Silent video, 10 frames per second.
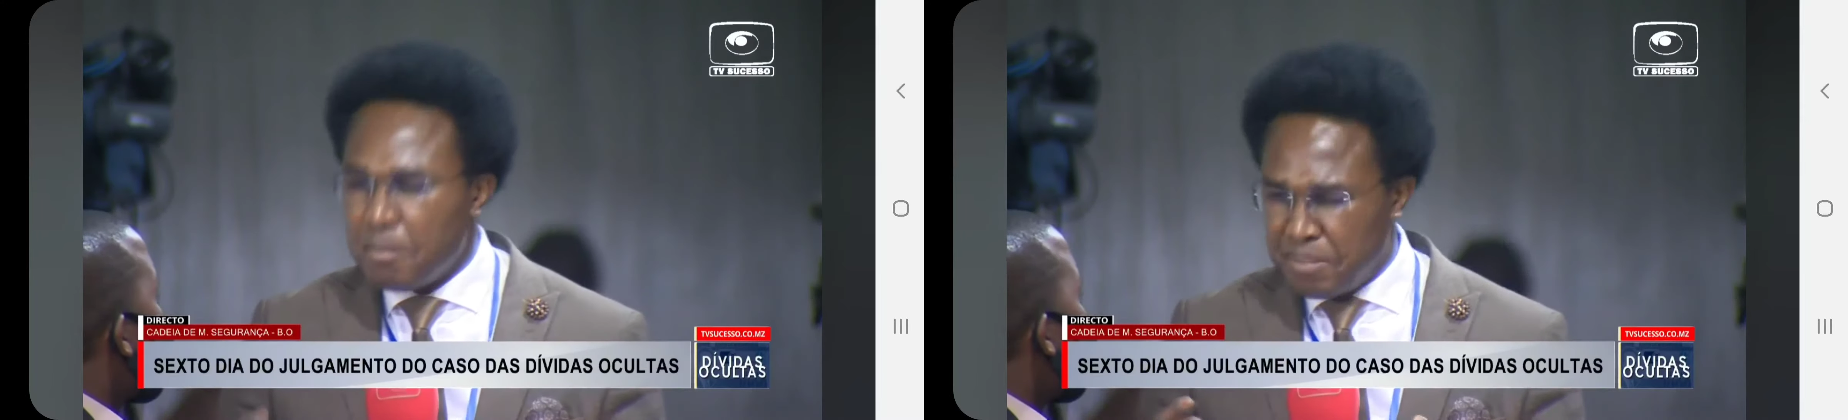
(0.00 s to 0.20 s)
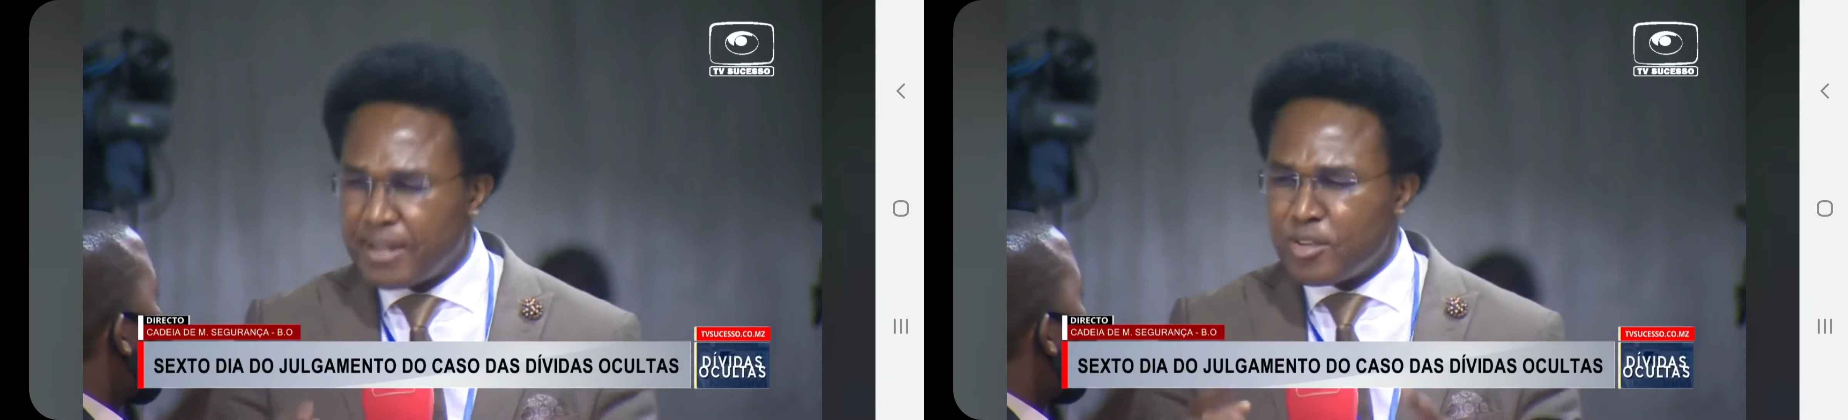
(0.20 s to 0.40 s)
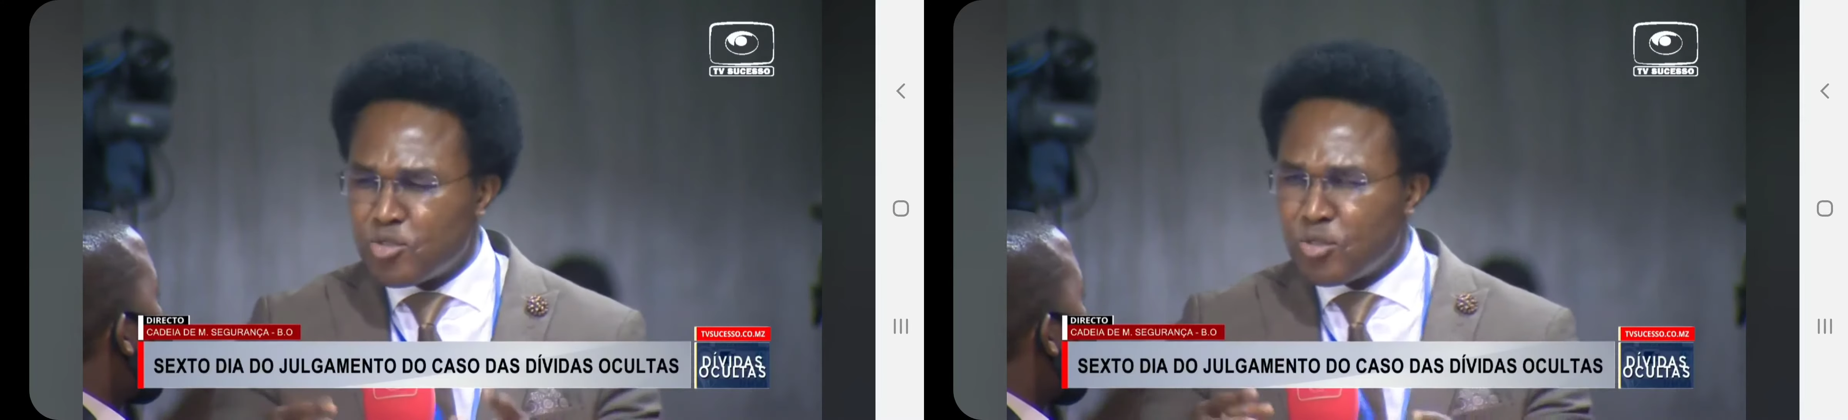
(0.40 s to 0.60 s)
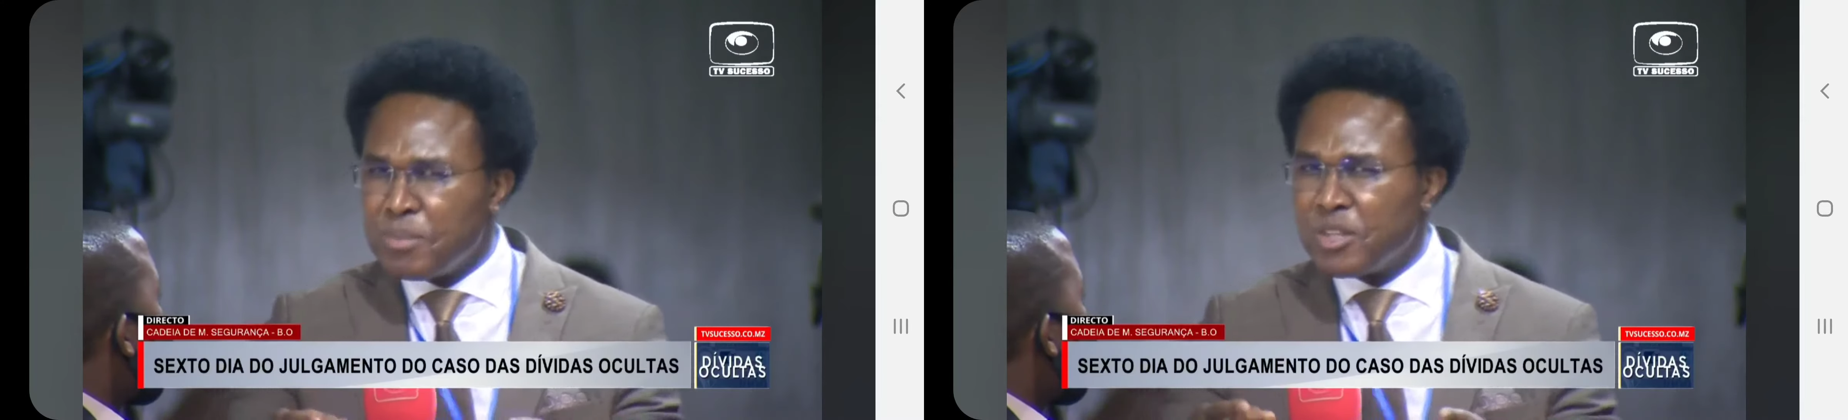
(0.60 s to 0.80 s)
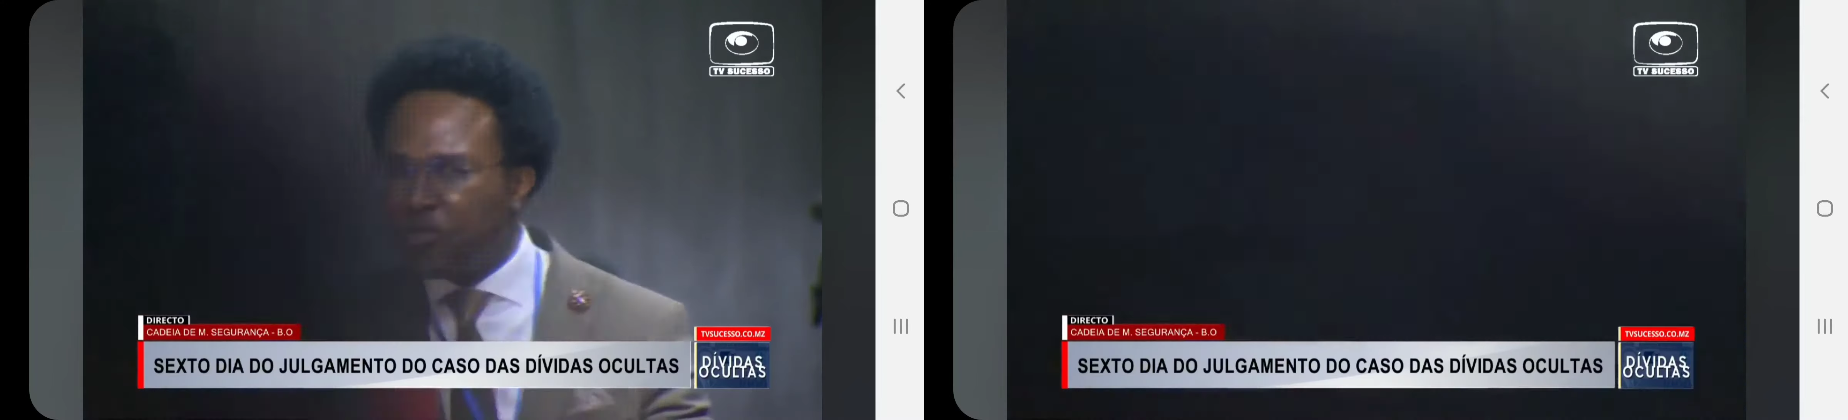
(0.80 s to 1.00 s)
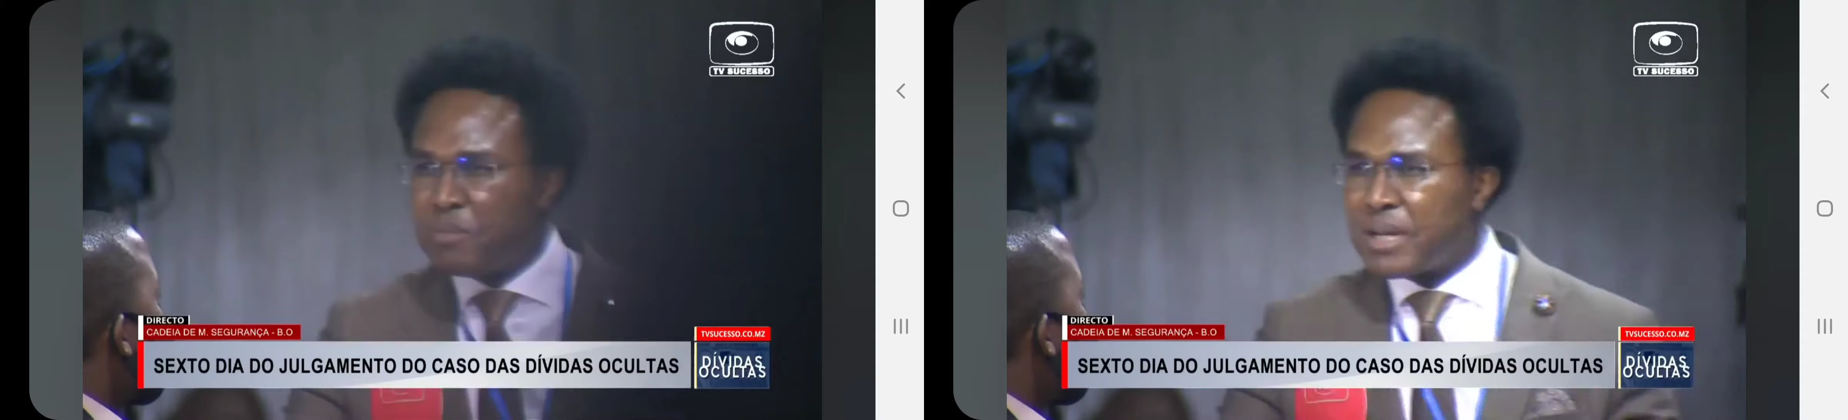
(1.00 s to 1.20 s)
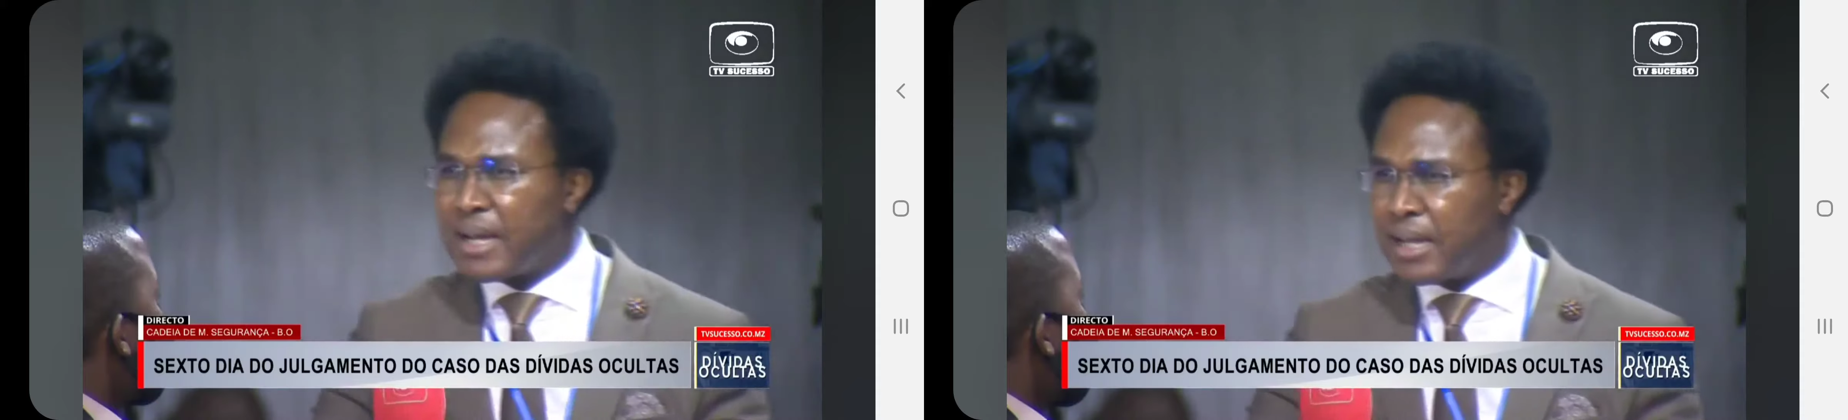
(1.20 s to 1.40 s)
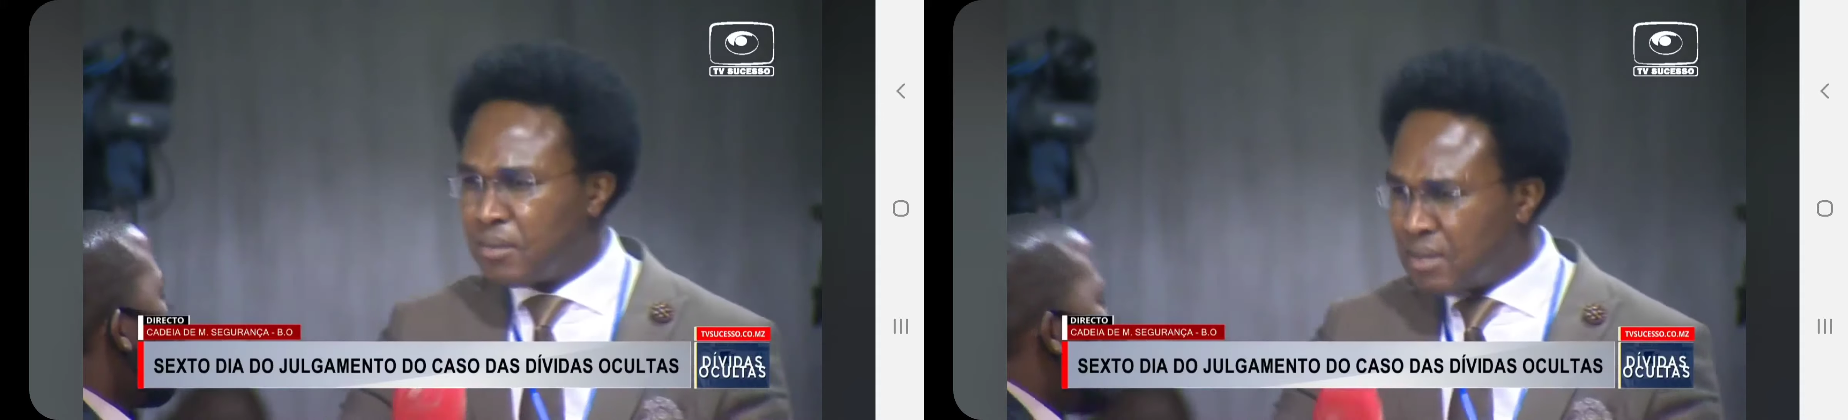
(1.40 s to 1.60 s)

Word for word: para que esse julgamento fosse marcado.